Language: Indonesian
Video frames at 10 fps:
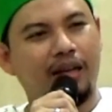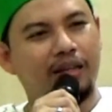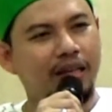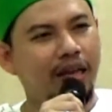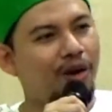
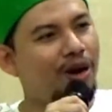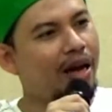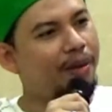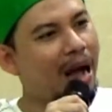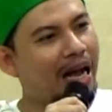Ketika
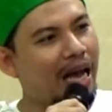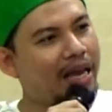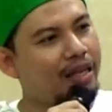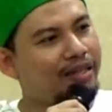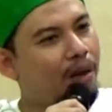orang Makkah
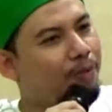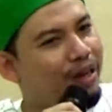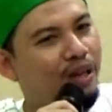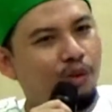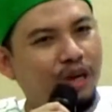ini
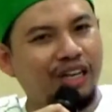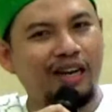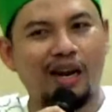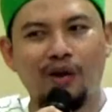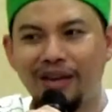sampai di rumah
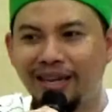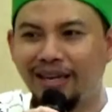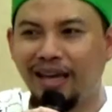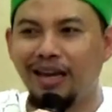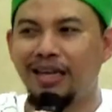Syekh
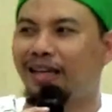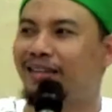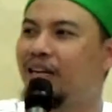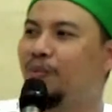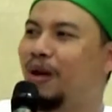Nawawi, dia lihat
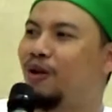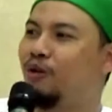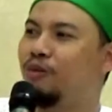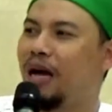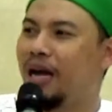di depan
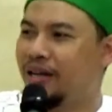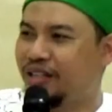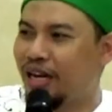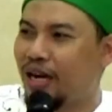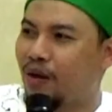rumah
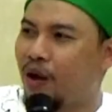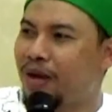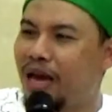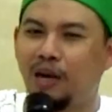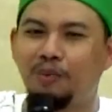Syekh
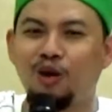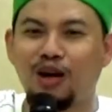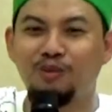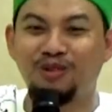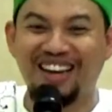Nawawi ada pohon
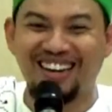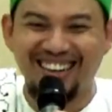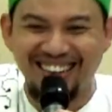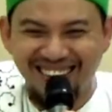rambutan.